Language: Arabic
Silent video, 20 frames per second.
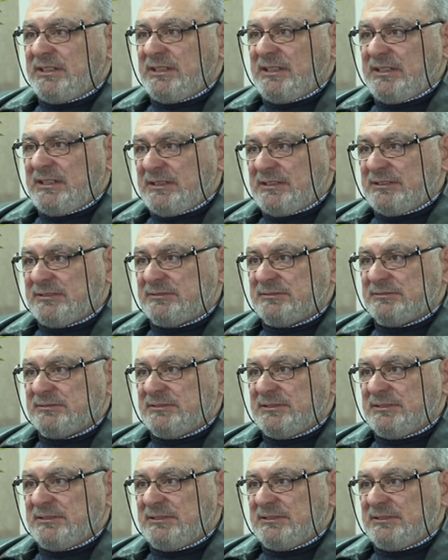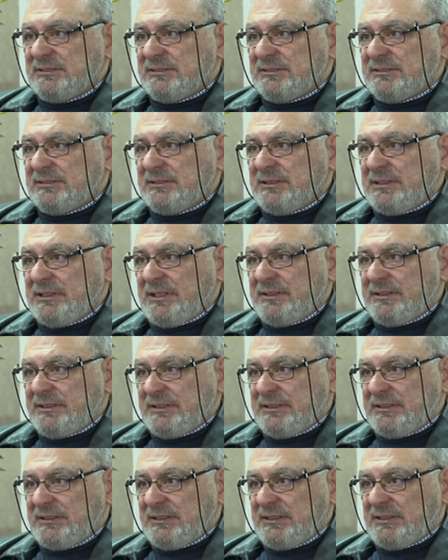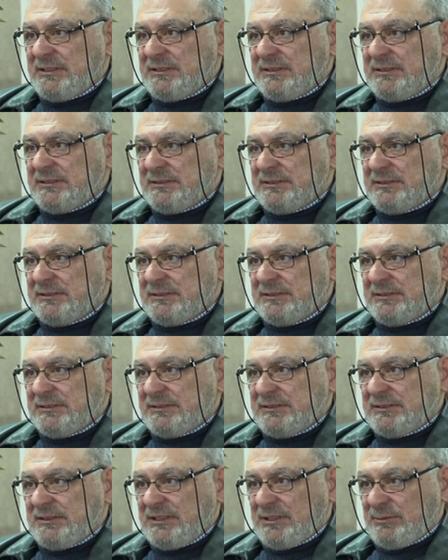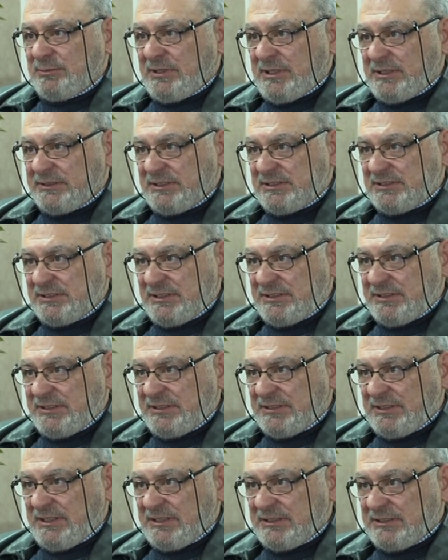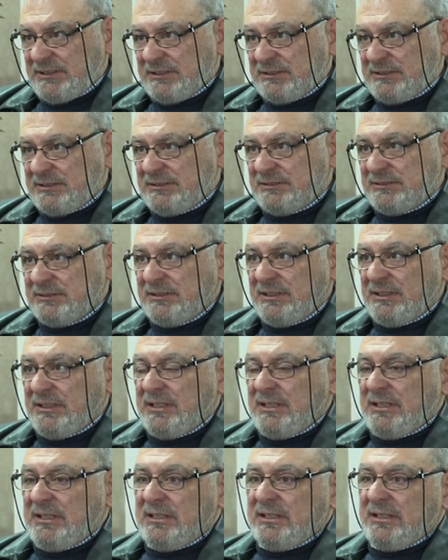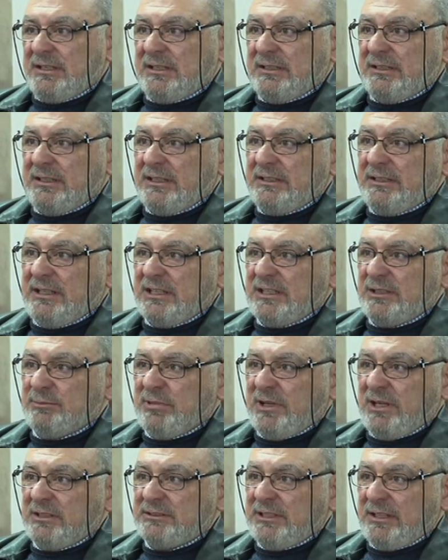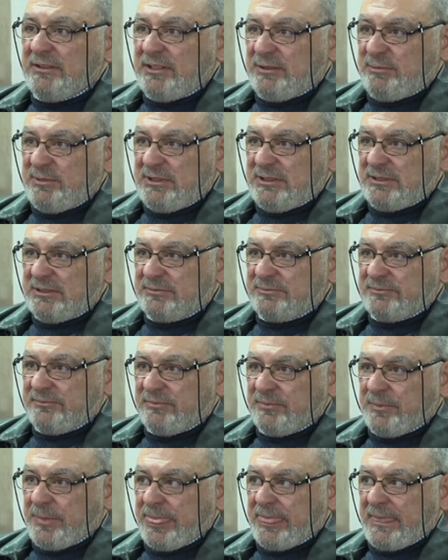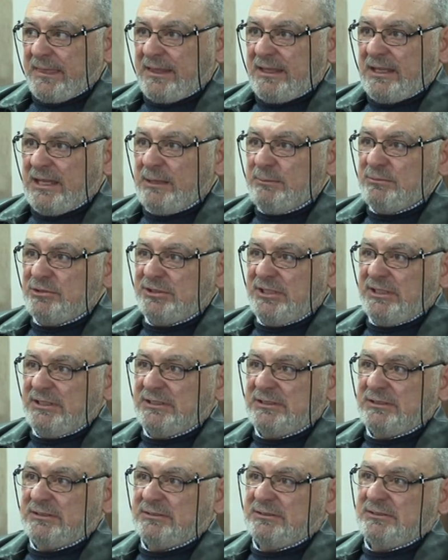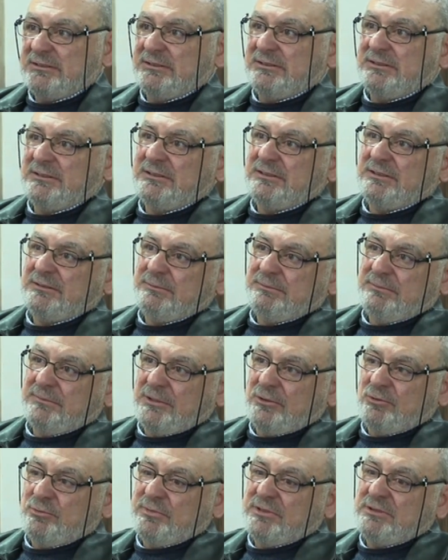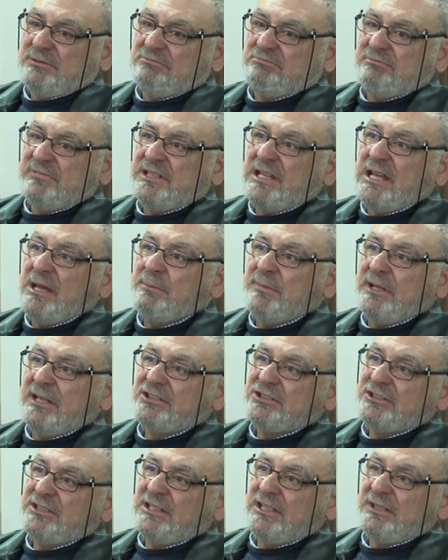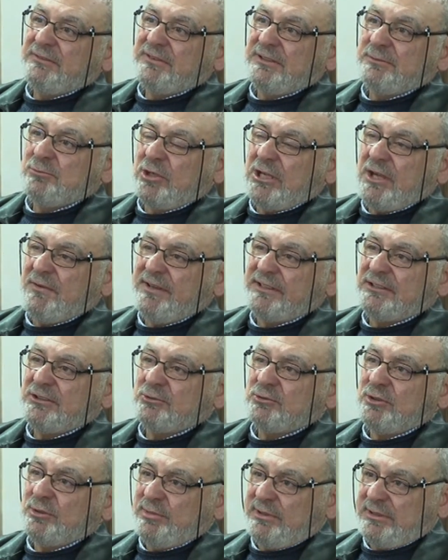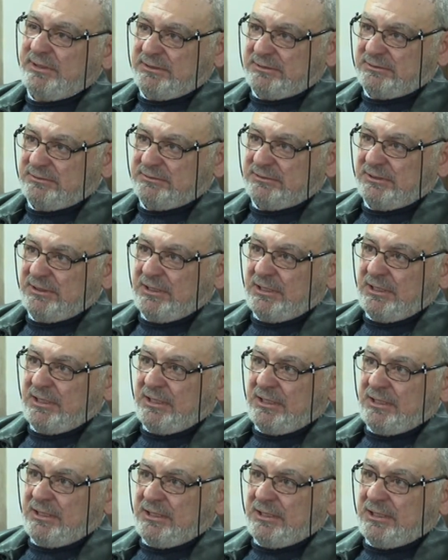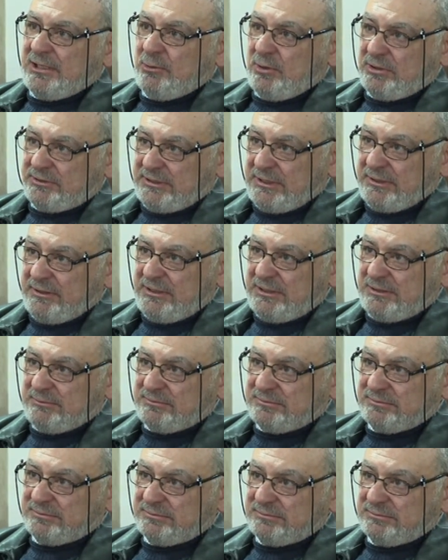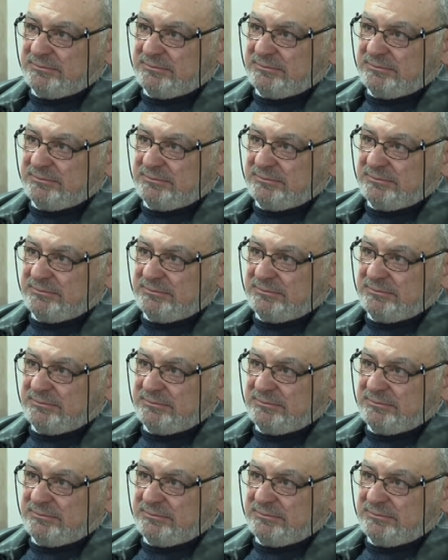إلى هذه الخبرات الصينية الحقيقة لأنها خبرات تنظيمية أهم شيء آه، أو من أهم الأشياء في مكافحة الوباء هو التنظيم